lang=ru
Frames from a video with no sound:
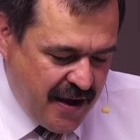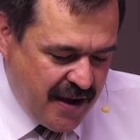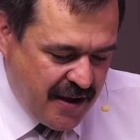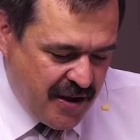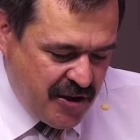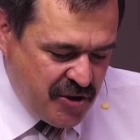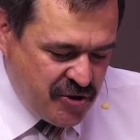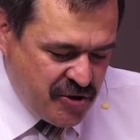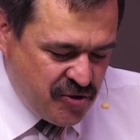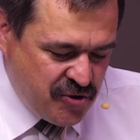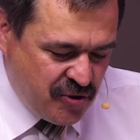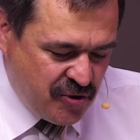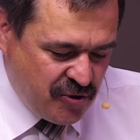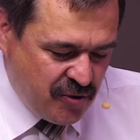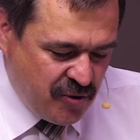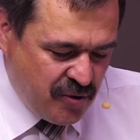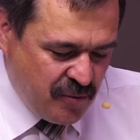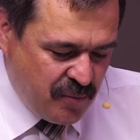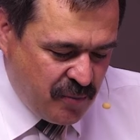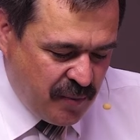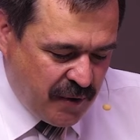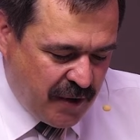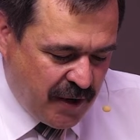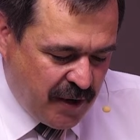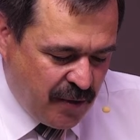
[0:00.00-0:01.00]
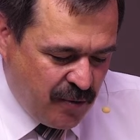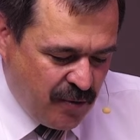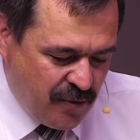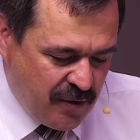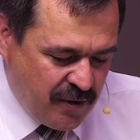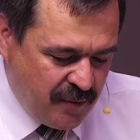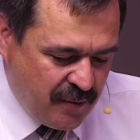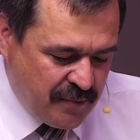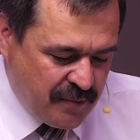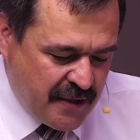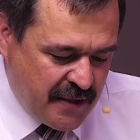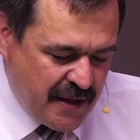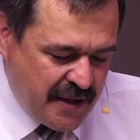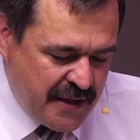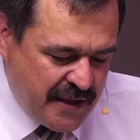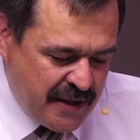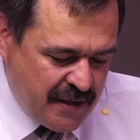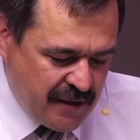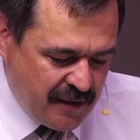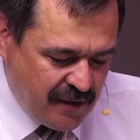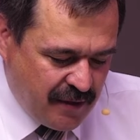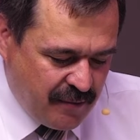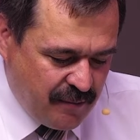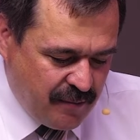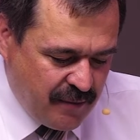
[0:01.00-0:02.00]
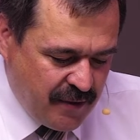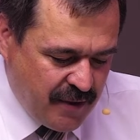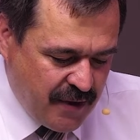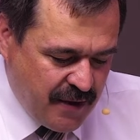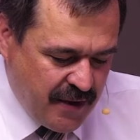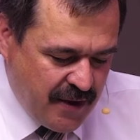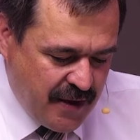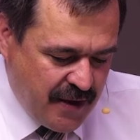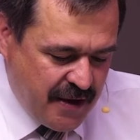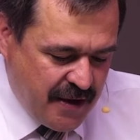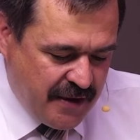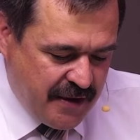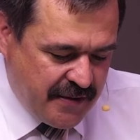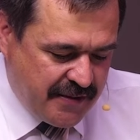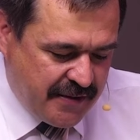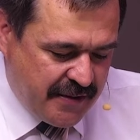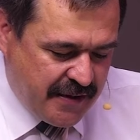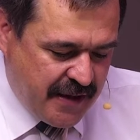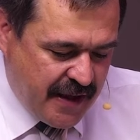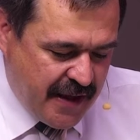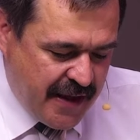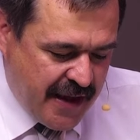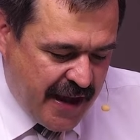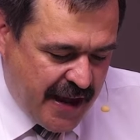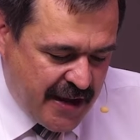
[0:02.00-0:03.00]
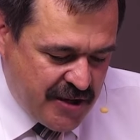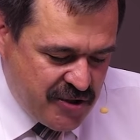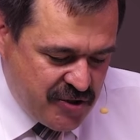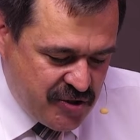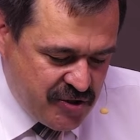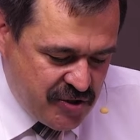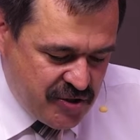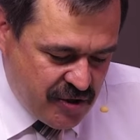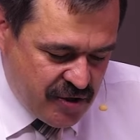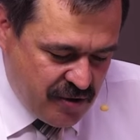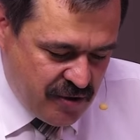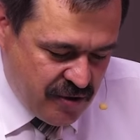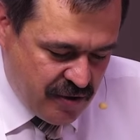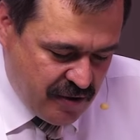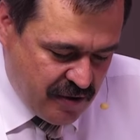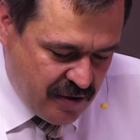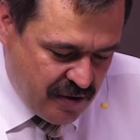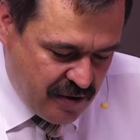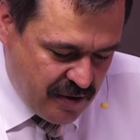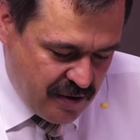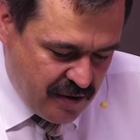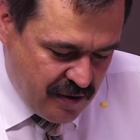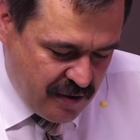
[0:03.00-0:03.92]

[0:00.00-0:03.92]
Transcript: реченную пророком Даниилом, стоящую,